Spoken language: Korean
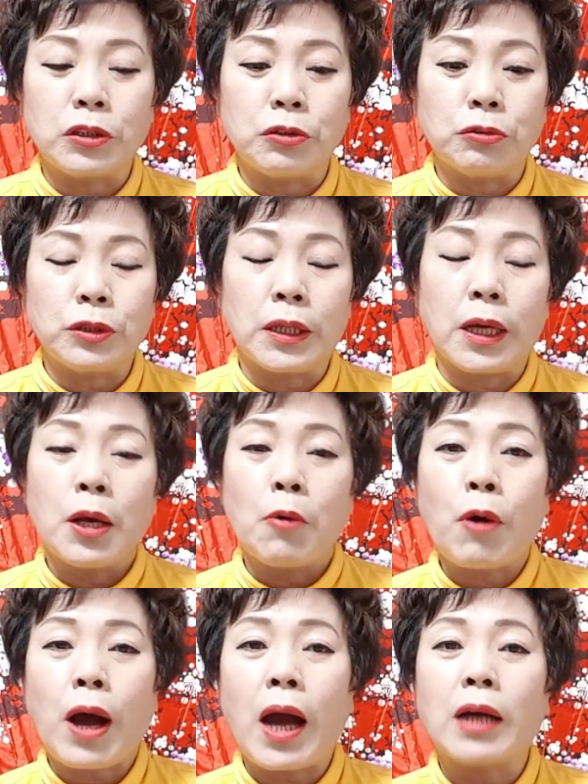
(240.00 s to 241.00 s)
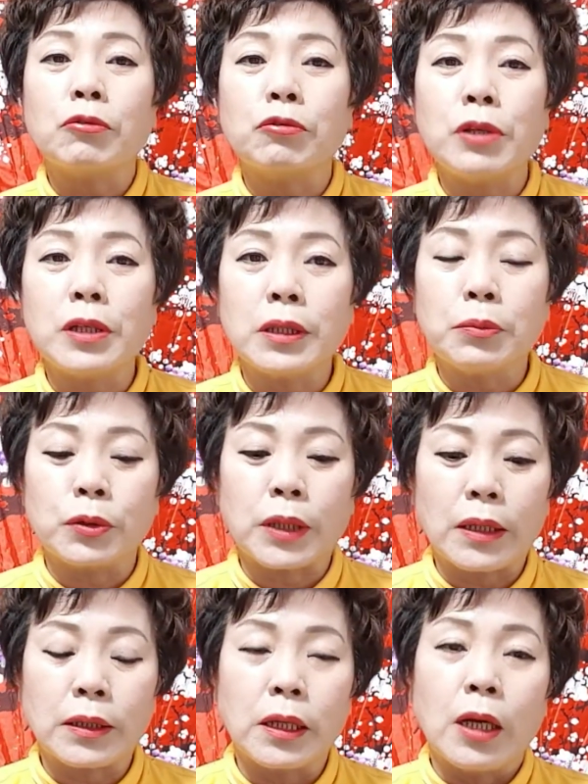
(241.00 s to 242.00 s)
기운이 확
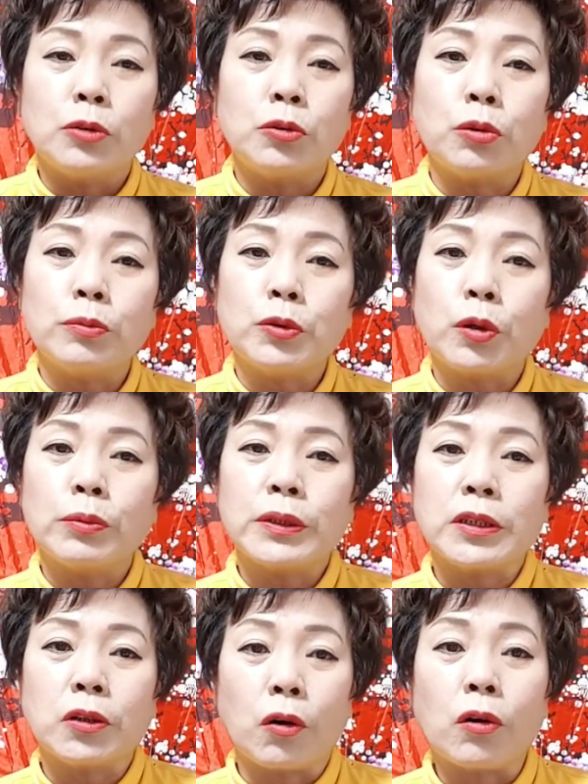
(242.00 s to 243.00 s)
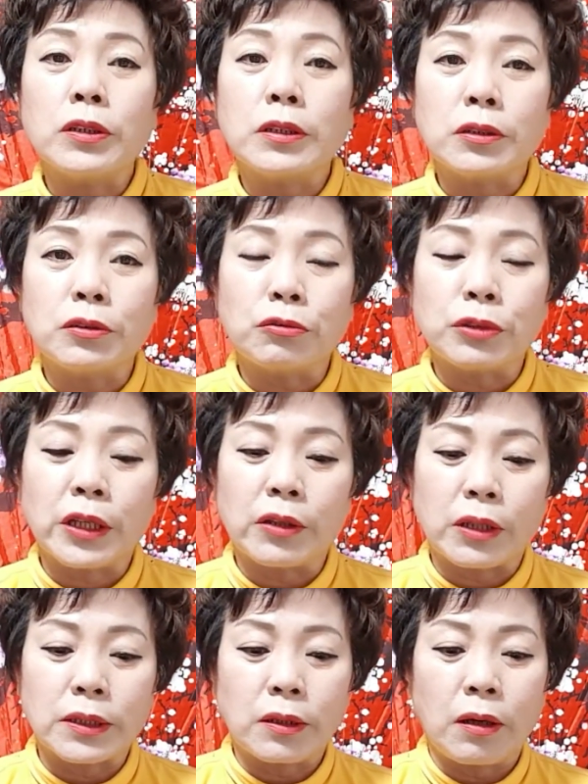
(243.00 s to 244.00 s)
뚫리기보다는 조금 조금씩 열어지는 운이에요.
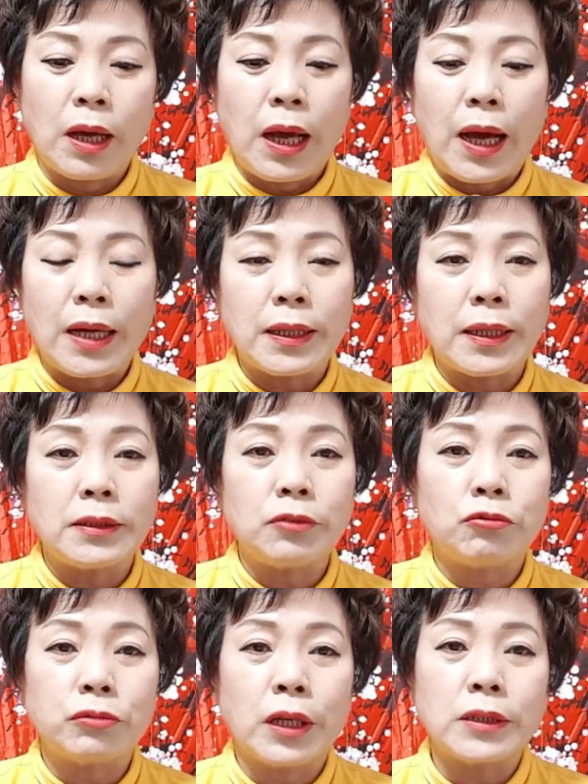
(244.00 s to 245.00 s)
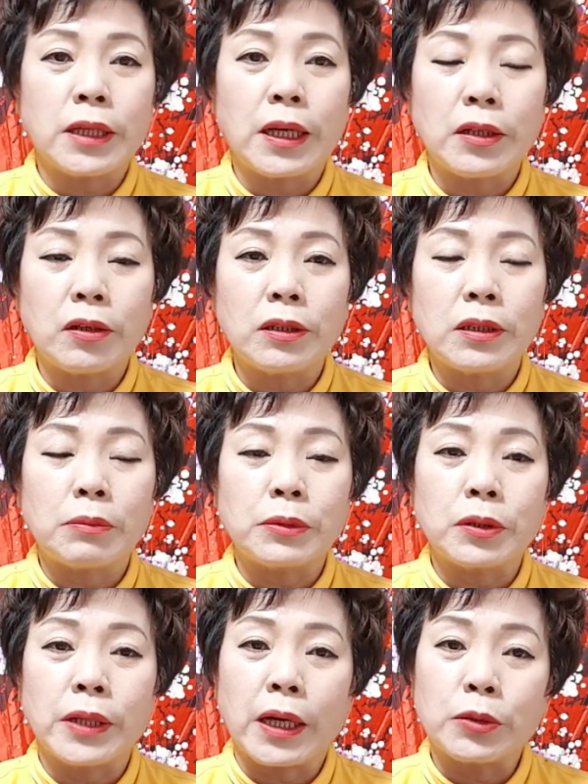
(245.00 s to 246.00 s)
그래서 한 가지 두 가지 해결이
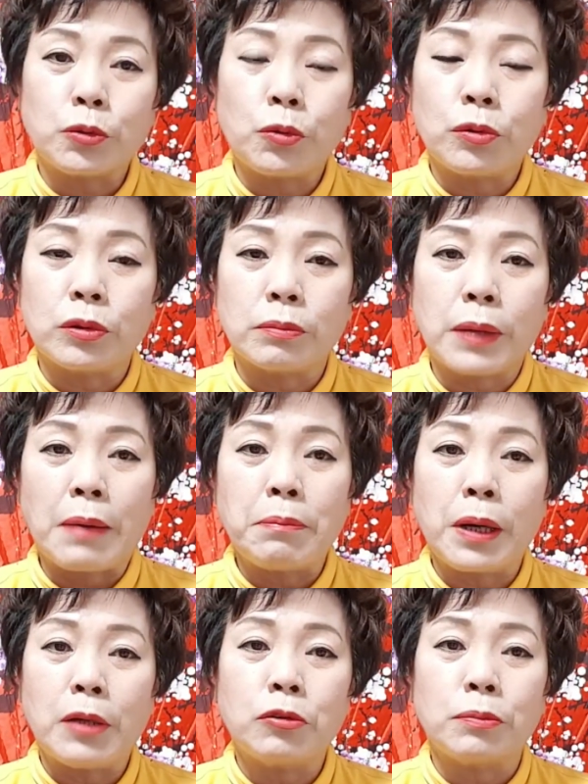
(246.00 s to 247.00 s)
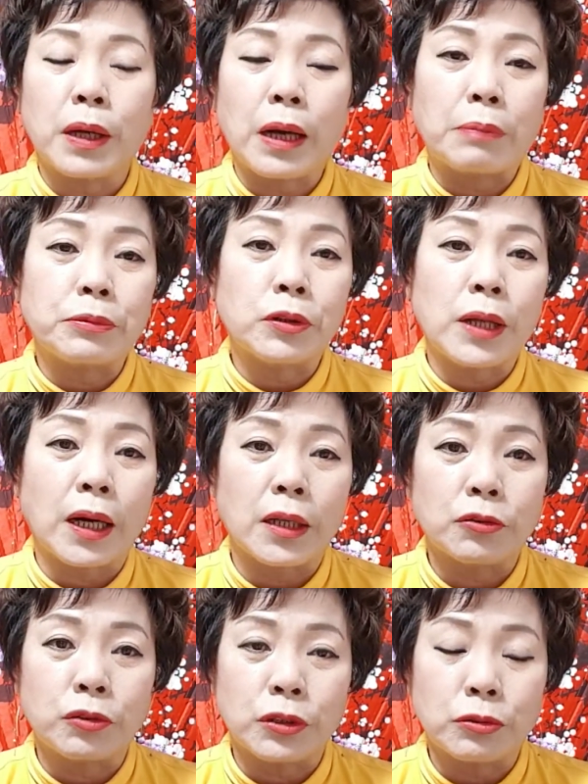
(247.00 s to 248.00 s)
되면서 내가 조금 한 발 두발 발 앞서 나갈
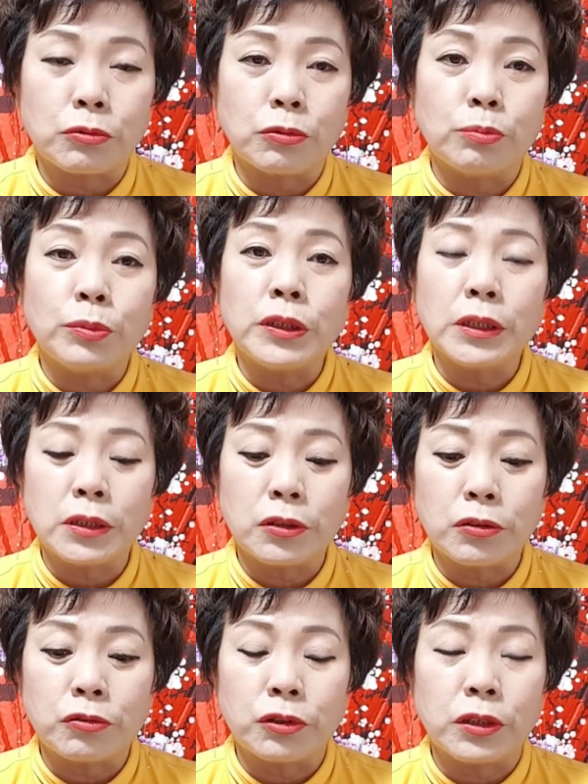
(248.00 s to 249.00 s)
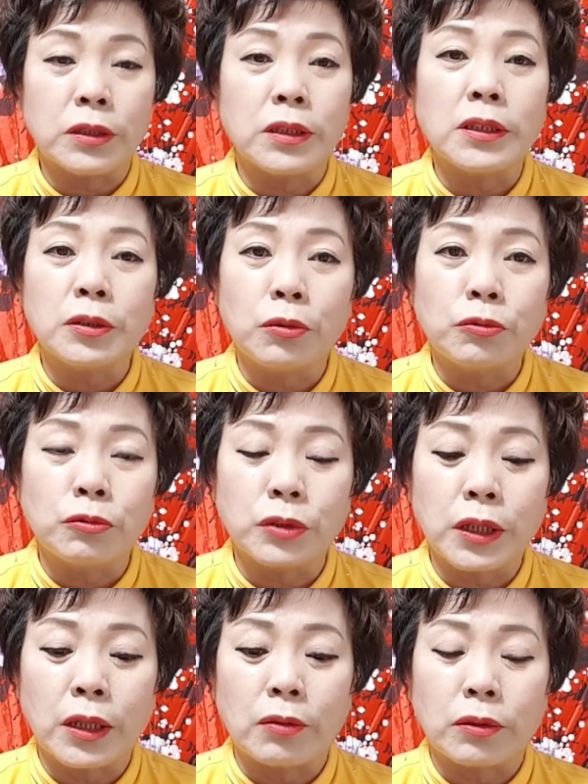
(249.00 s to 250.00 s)
수 있고 움직이실 수 있는 이런 운세예요.